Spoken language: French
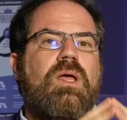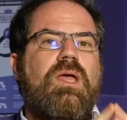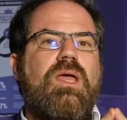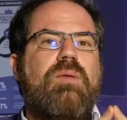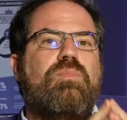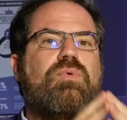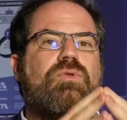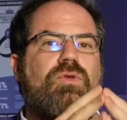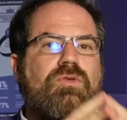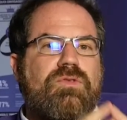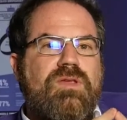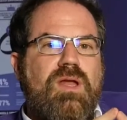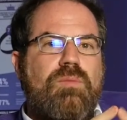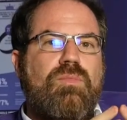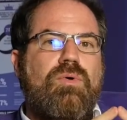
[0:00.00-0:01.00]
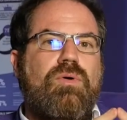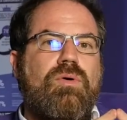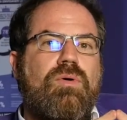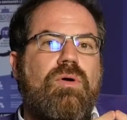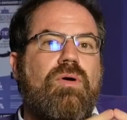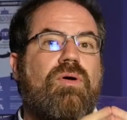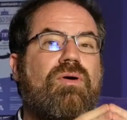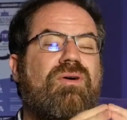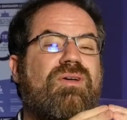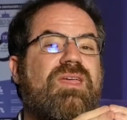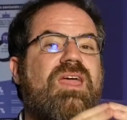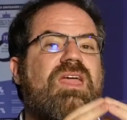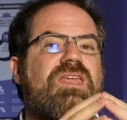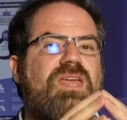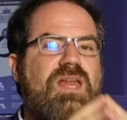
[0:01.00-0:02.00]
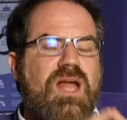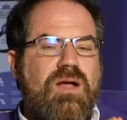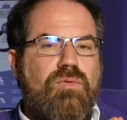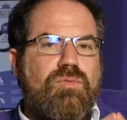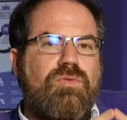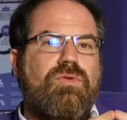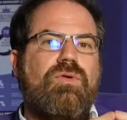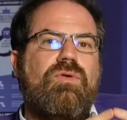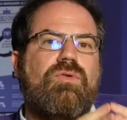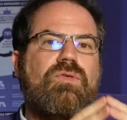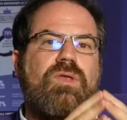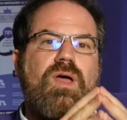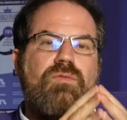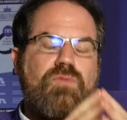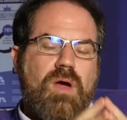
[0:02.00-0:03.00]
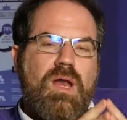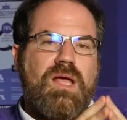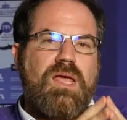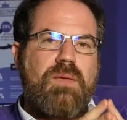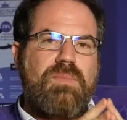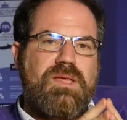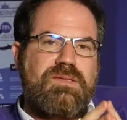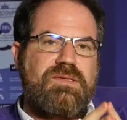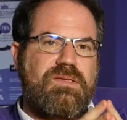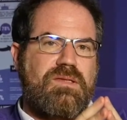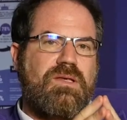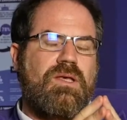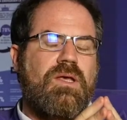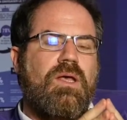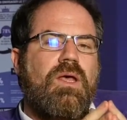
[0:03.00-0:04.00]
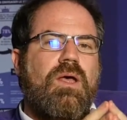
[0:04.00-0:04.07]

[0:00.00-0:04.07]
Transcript: et potentiellement euh, gagner la conscience et avoir la capacité